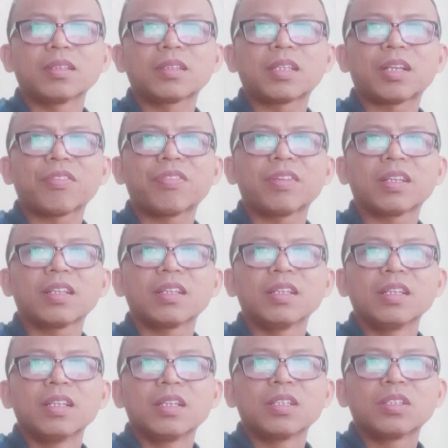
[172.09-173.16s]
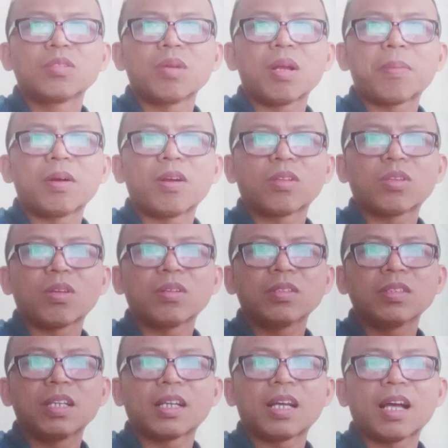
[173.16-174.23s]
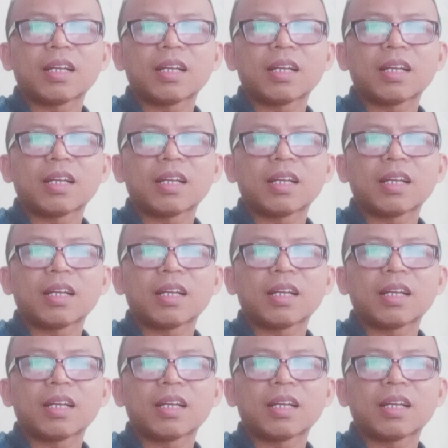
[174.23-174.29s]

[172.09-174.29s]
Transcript: traffic sudah penonton yang